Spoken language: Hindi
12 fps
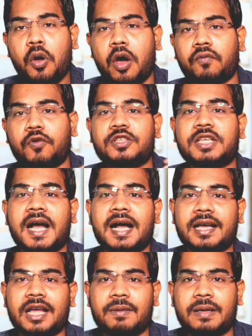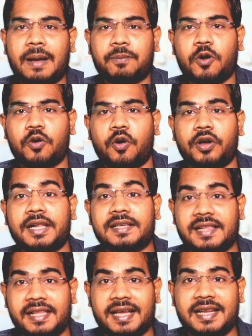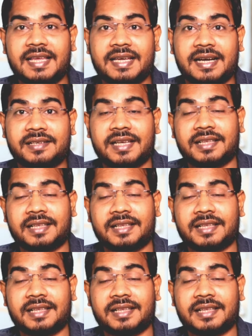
और वो चाह कर भी आपको कॉल इसलिए नहीं कर